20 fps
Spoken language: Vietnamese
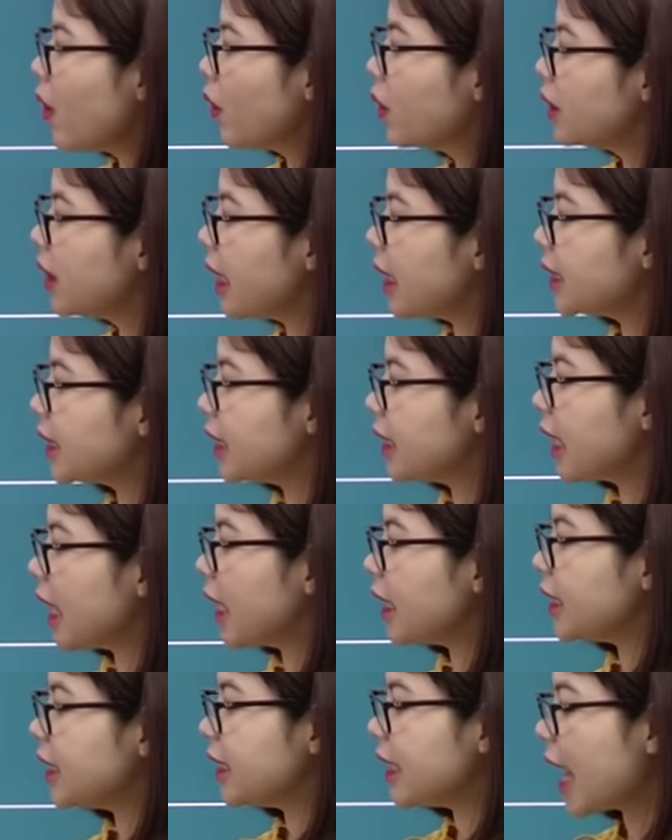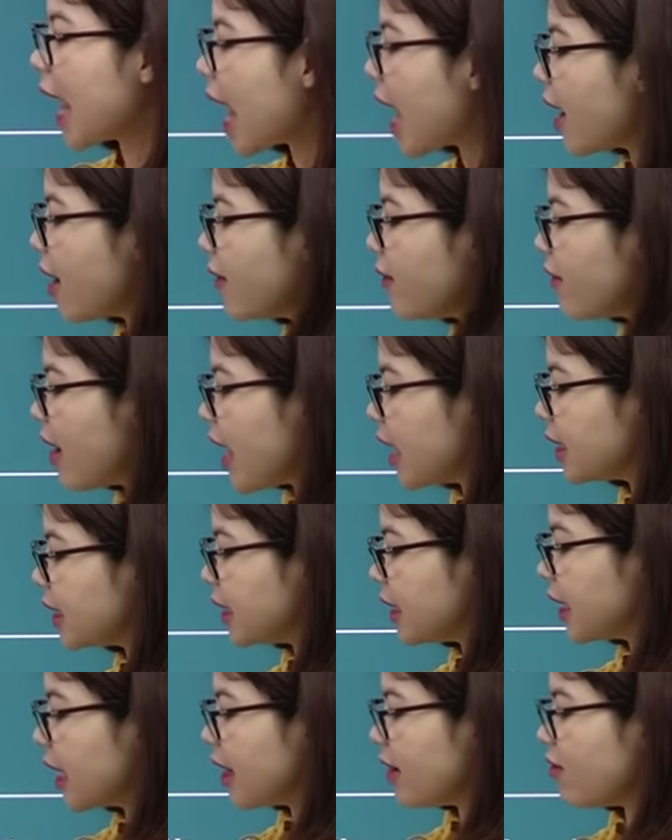ôn là gì nhỉ chạm và
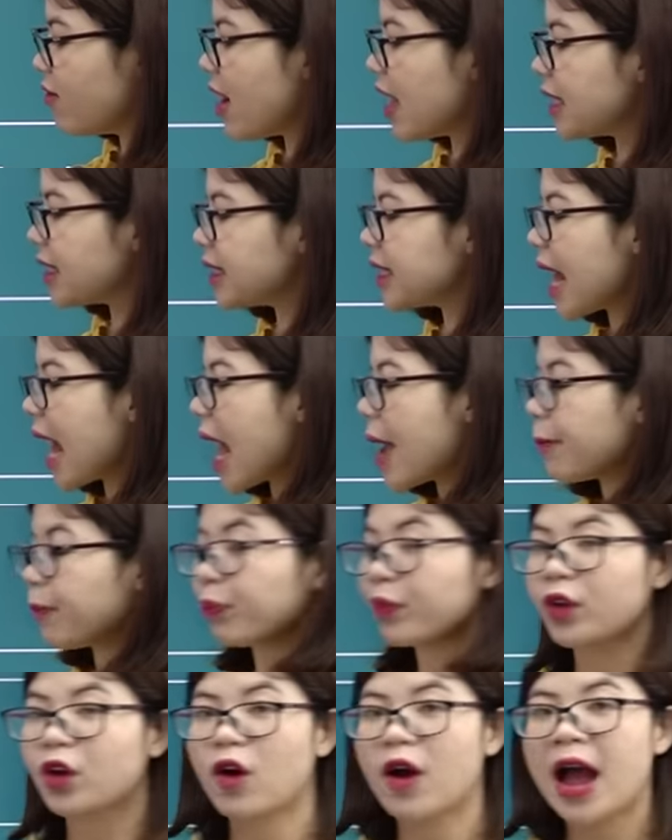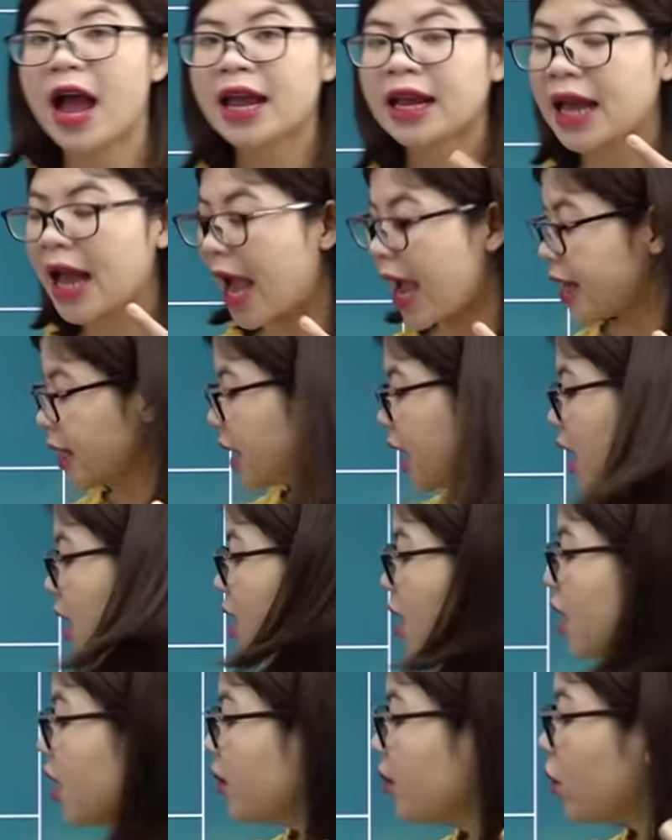gì nhỉ và sạm có hai cái nhá
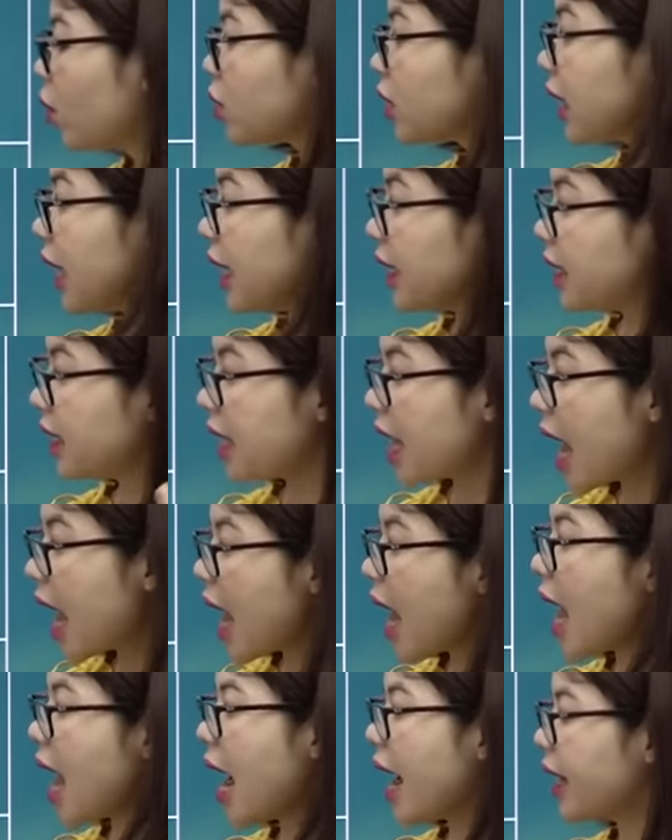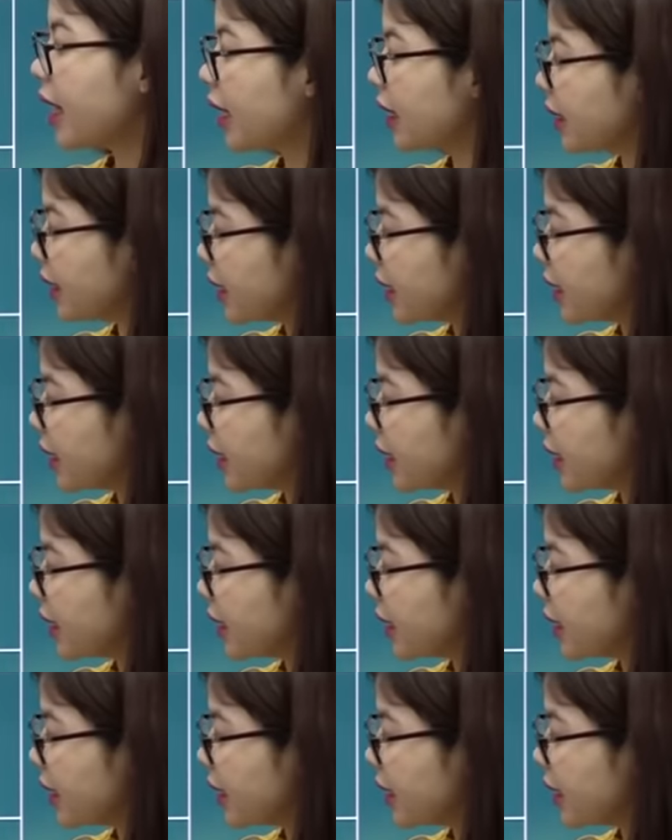một là cha hai là